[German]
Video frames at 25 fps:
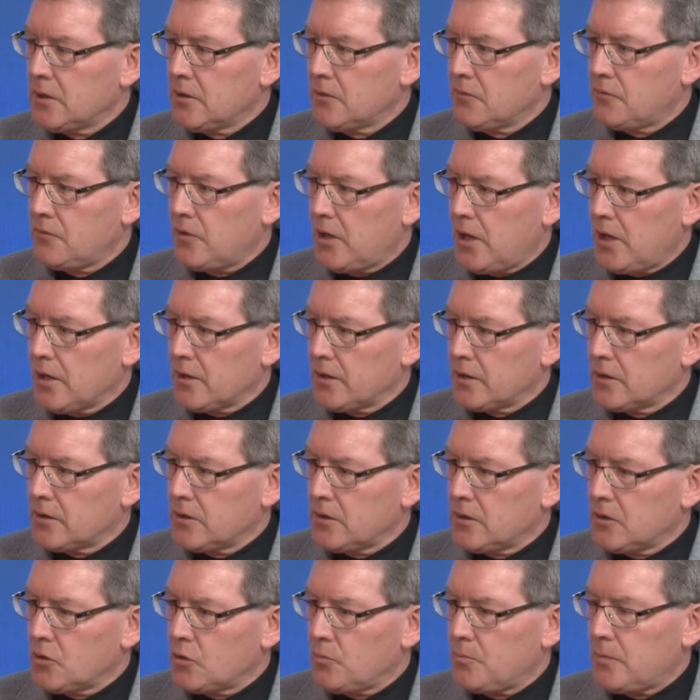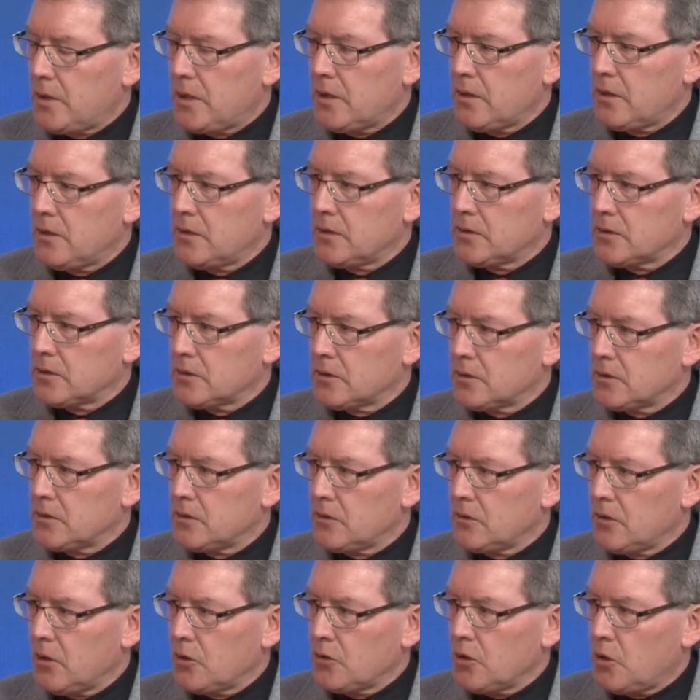vor allen Dingen nochmal äh,
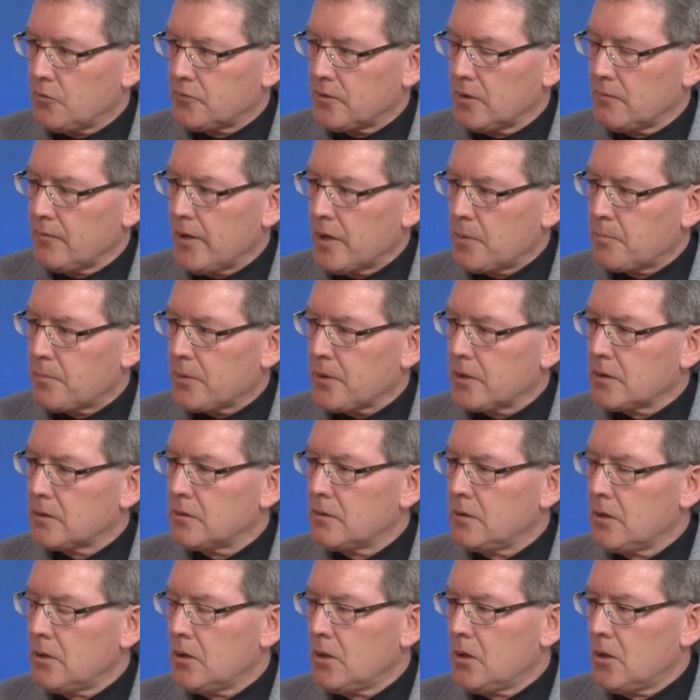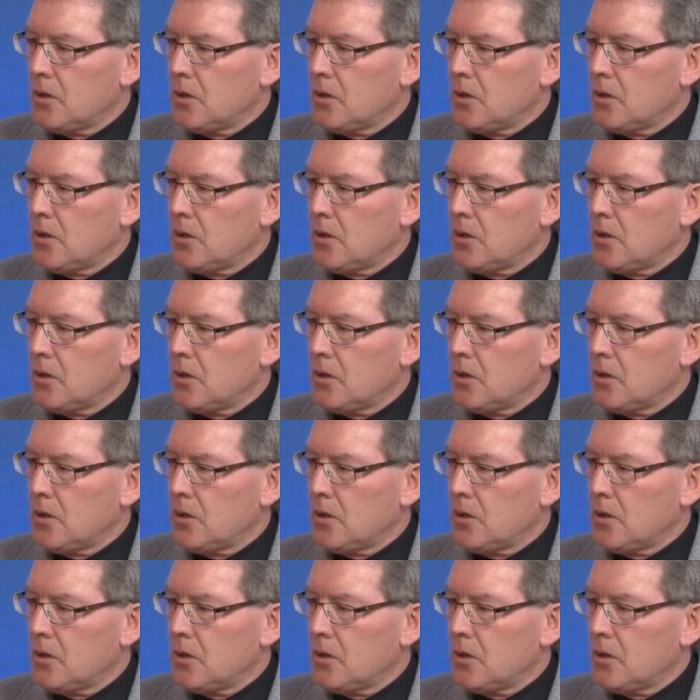neu auf den Weg bringen